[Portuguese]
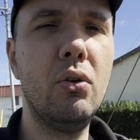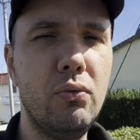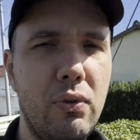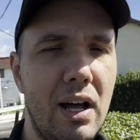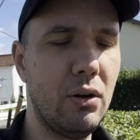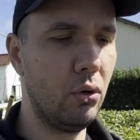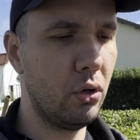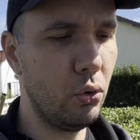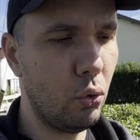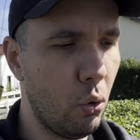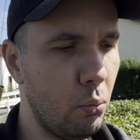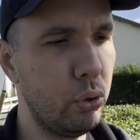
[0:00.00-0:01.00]
o valor
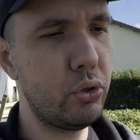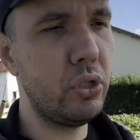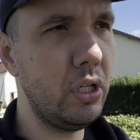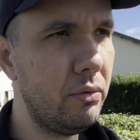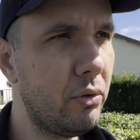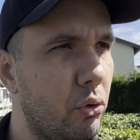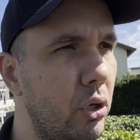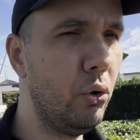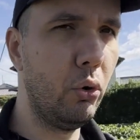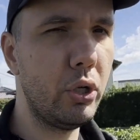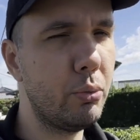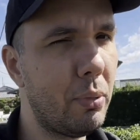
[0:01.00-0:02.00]
do combustível
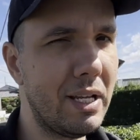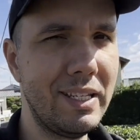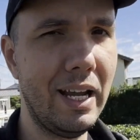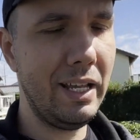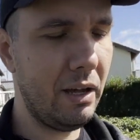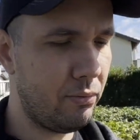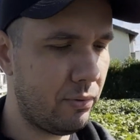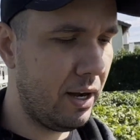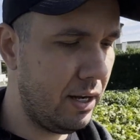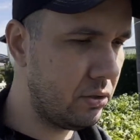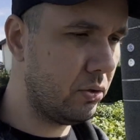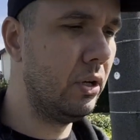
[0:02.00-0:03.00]
que hoje passaria
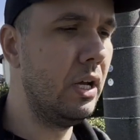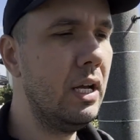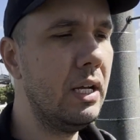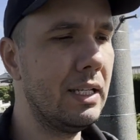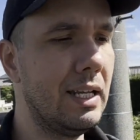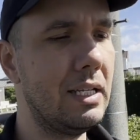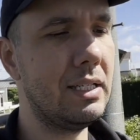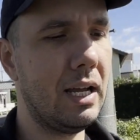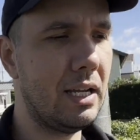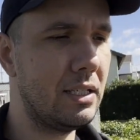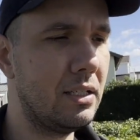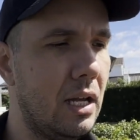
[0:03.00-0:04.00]
fácil das
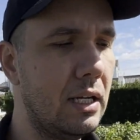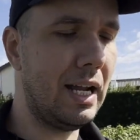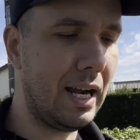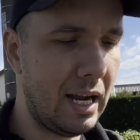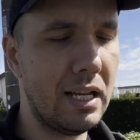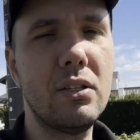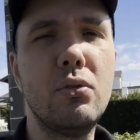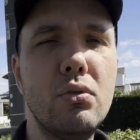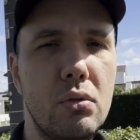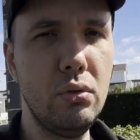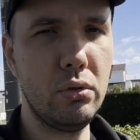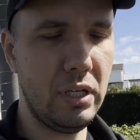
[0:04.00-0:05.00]
casas da casa
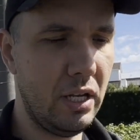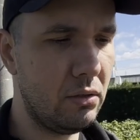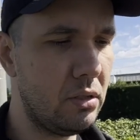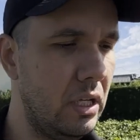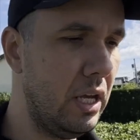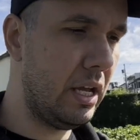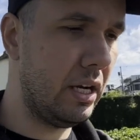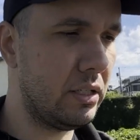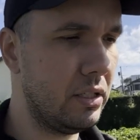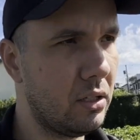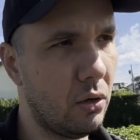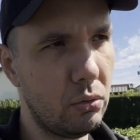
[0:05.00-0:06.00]
dos 200
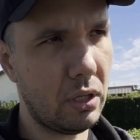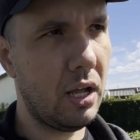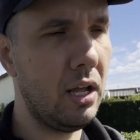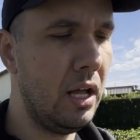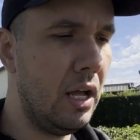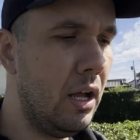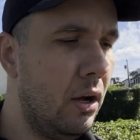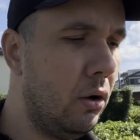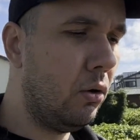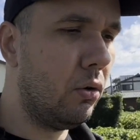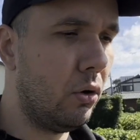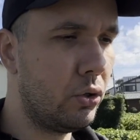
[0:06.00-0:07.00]
ienes. Então tá
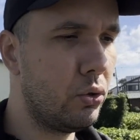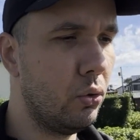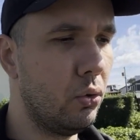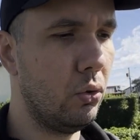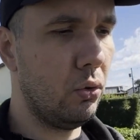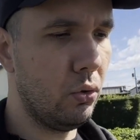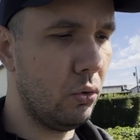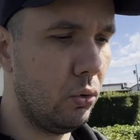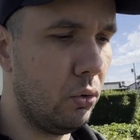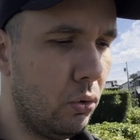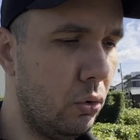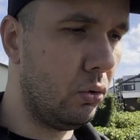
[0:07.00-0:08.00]
hoje o,
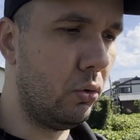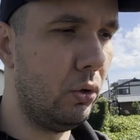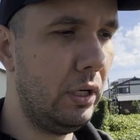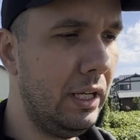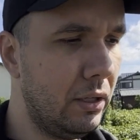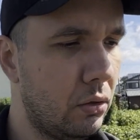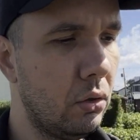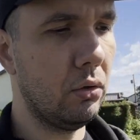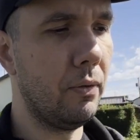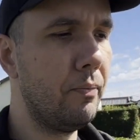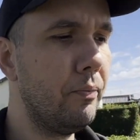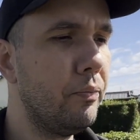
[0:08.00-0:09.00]
o, o
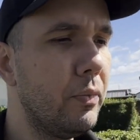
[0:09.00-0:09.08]
litro